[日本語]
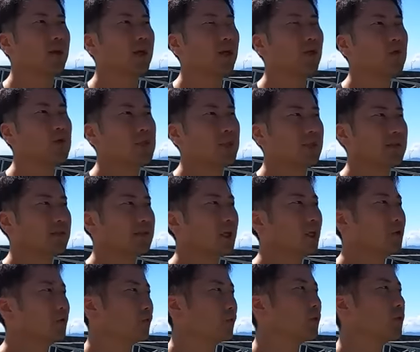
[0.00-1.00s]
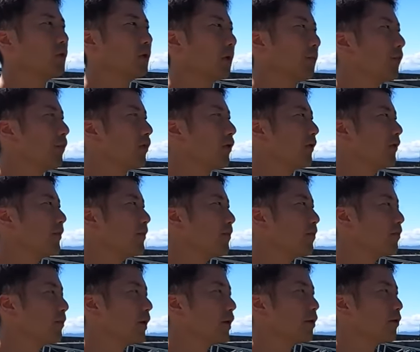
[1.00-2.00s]
まあ漁師が使う漁具でも、
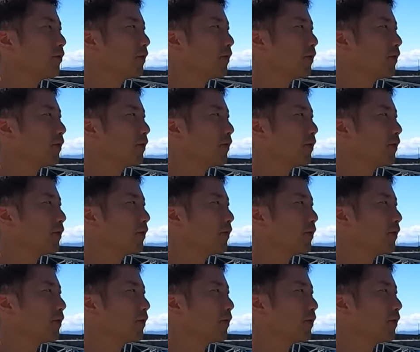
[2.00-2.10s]
まあ、